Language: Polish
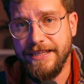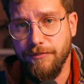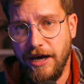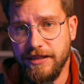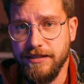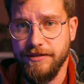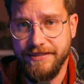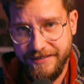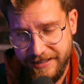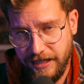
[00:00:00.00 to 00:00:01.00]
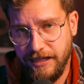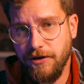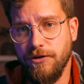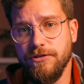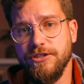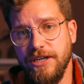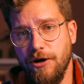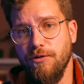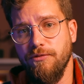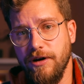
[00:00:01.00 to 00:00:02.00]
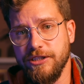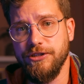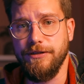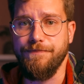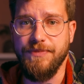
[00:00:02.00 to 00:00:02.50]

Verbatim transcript: tematy z danego rozdziału właśnie